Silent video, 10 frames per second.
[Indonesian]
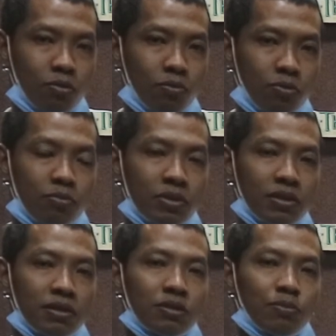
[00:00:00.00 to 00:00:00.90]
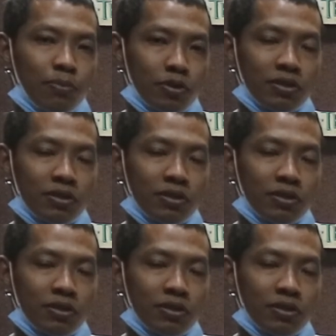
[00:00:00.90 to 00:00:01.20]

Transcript: umum di spot